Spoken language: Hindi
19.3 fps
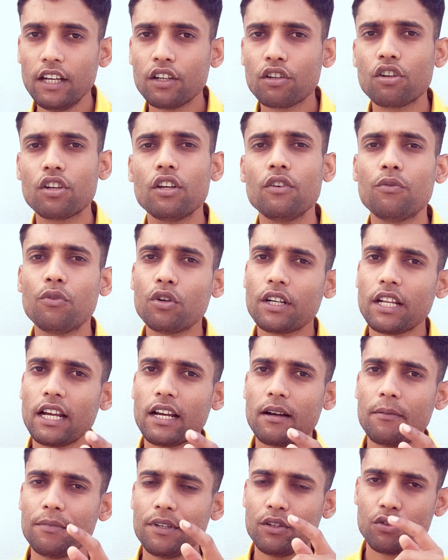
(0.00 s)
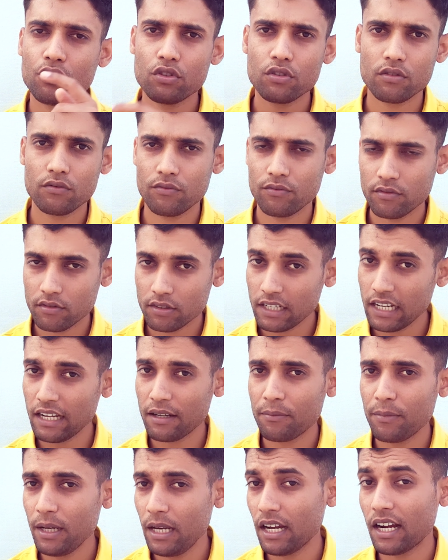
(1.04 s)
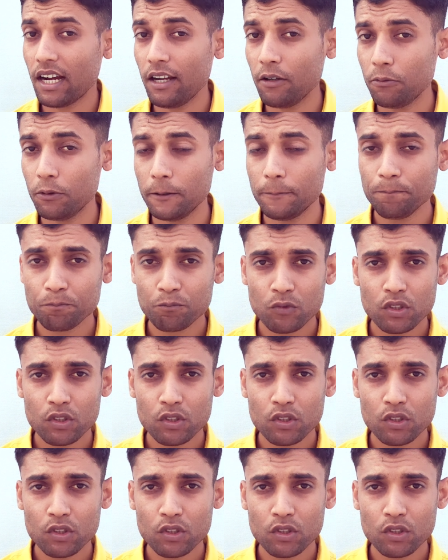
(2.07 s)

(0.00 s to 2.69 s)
क्योंकि वो टैग हमने उस टैग में लगाए हुए हैं